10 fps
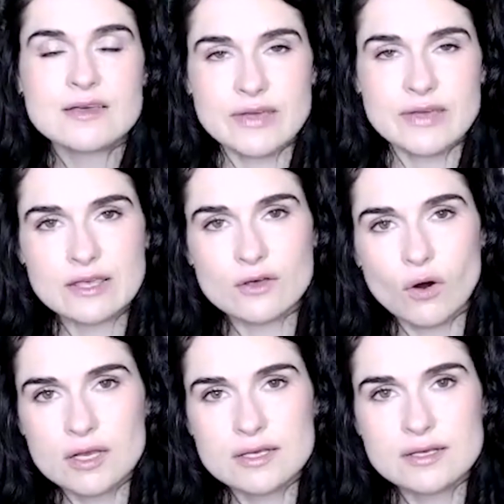welche
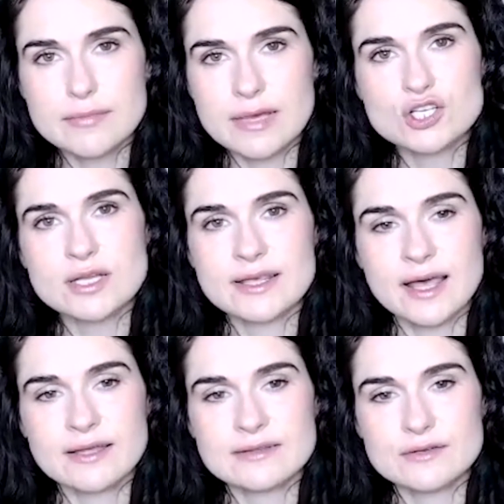Rolle
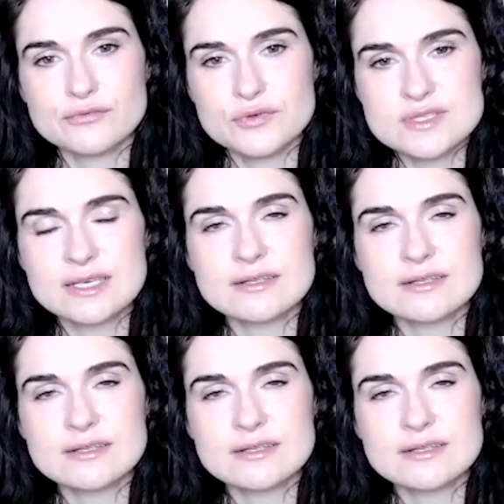Menschlichkeit denn für Sie